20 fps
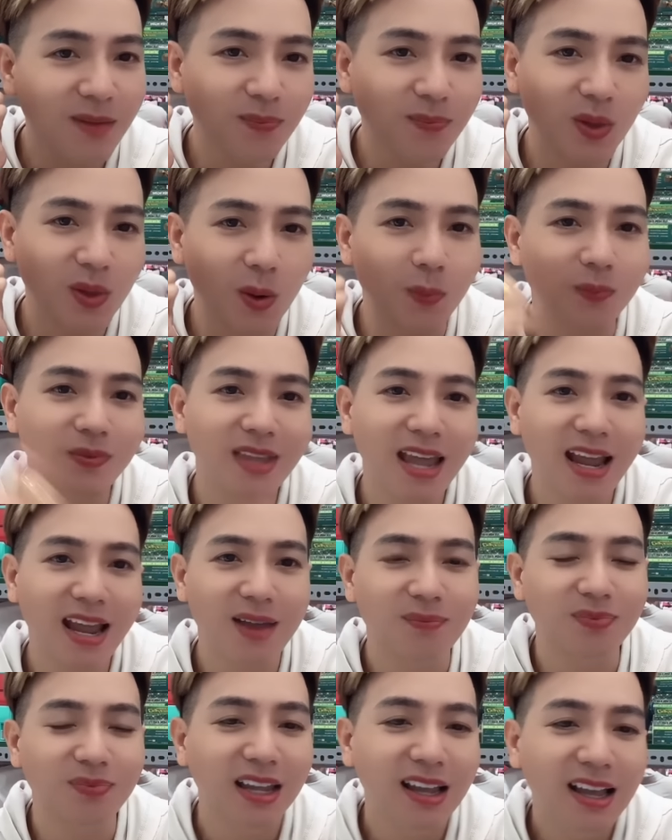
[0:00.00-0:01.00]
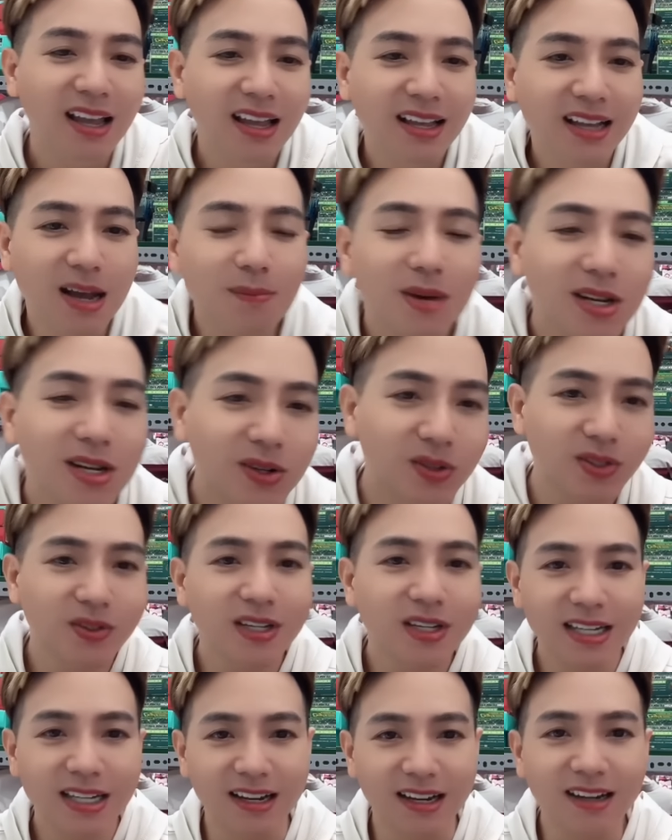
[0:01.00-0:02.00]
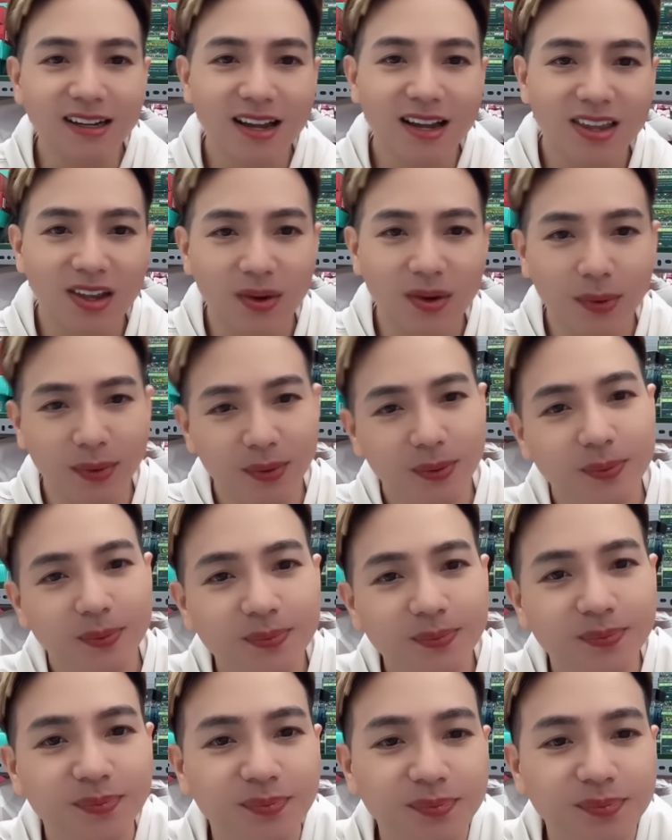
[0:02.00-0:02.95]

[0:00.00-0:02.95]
tiếp tục nha Cảm ơn cô chú anh chị rất là nhiều